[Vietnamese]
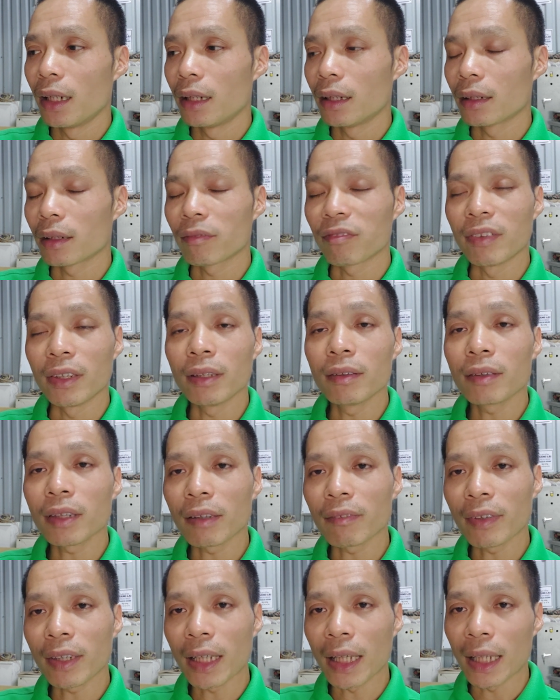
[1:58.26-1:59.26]
à, với
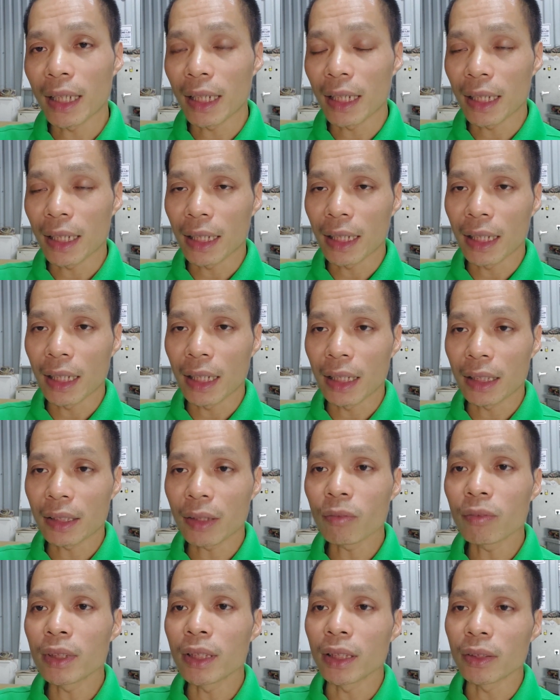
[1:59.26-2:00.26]
cái vấn đề là
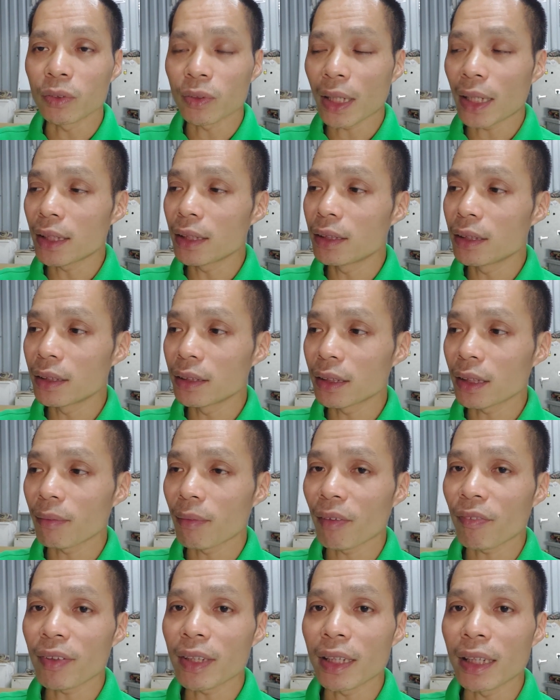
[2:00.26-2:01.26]
thông thường chúng ta đưa những cái
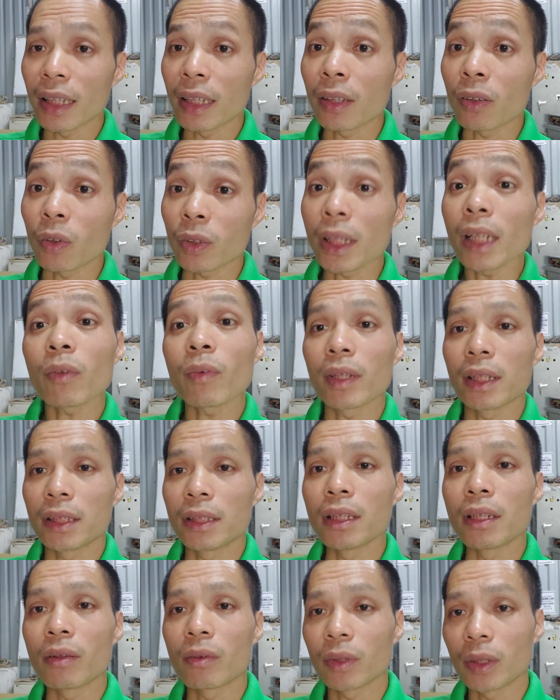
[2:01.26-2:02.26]
máy phát điện đấy thì có sẵn ngoài thị
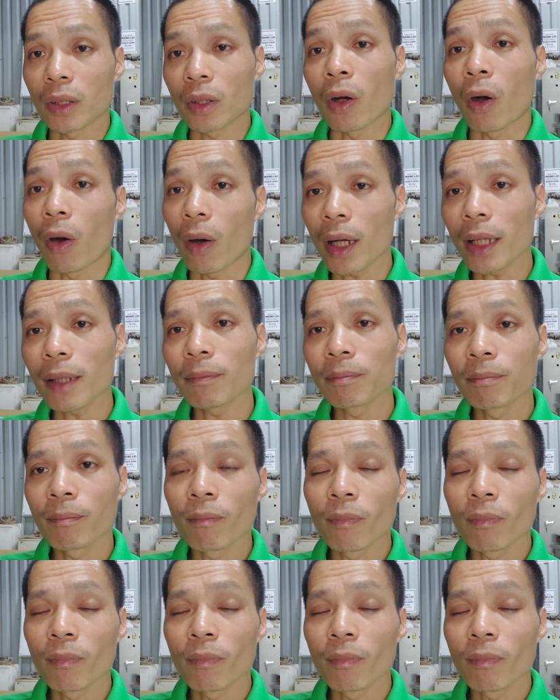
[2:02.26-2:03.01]
trường không thì có